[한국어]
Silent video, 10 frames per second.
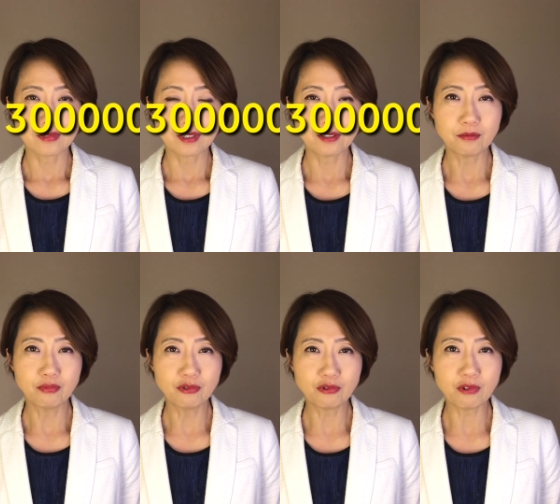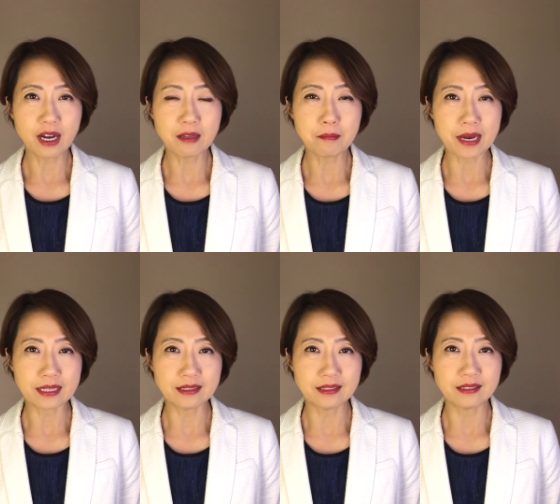그 무수한
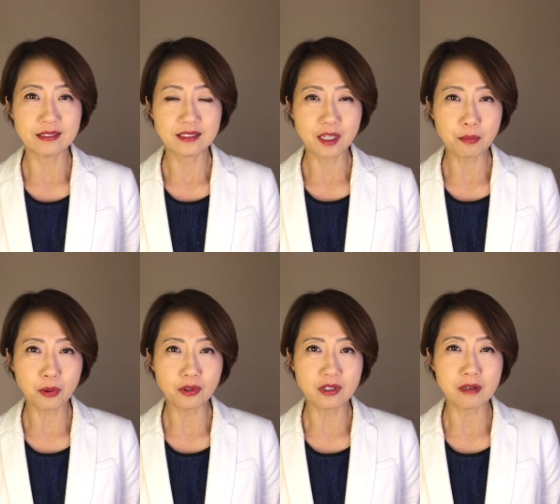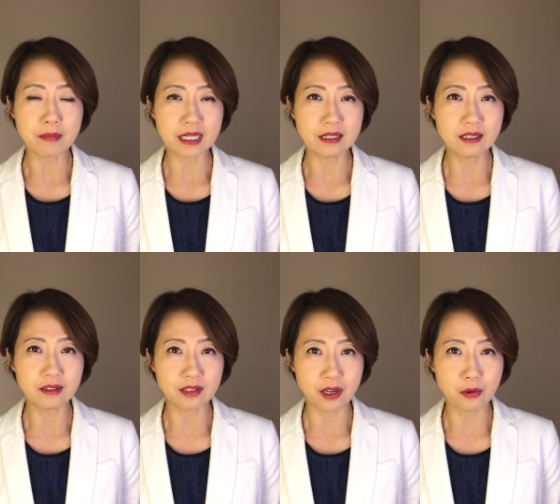많은 세포들을
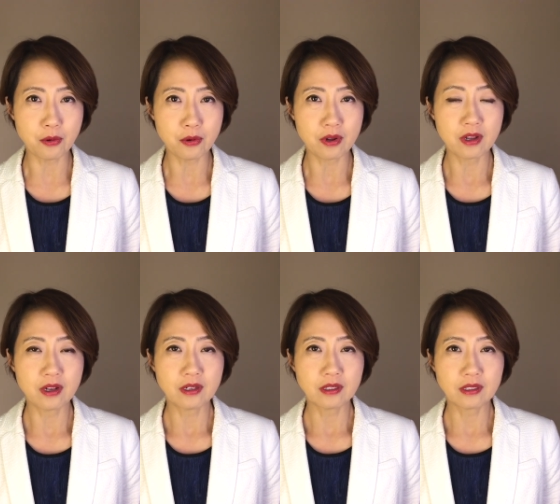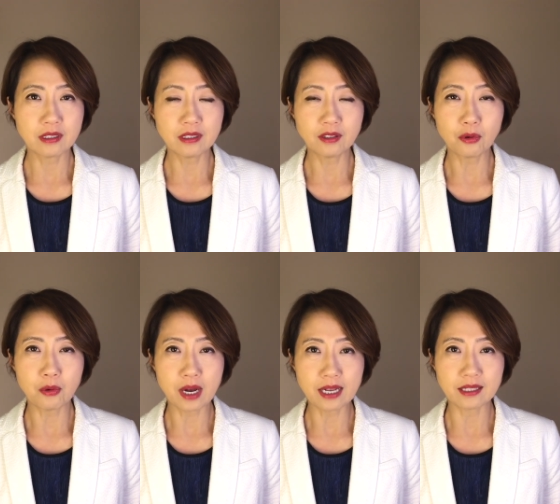만들어내고
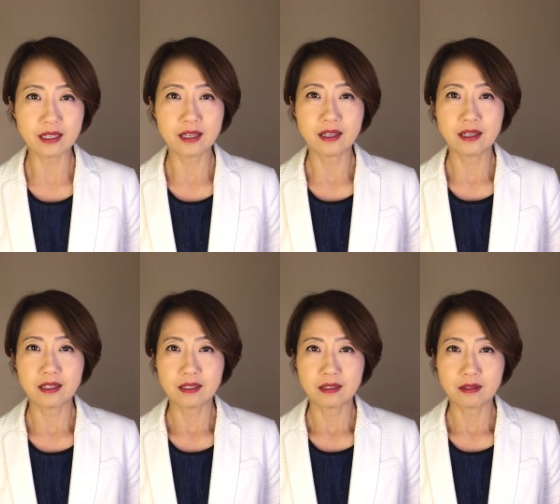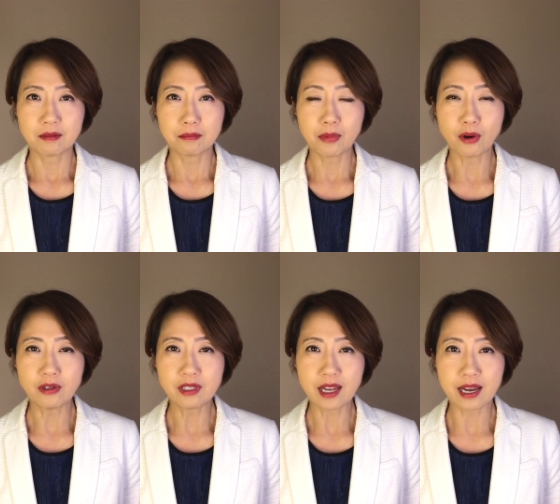그동안
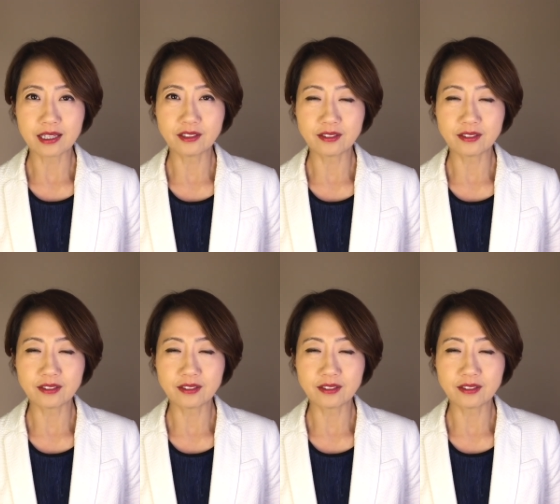명을 다한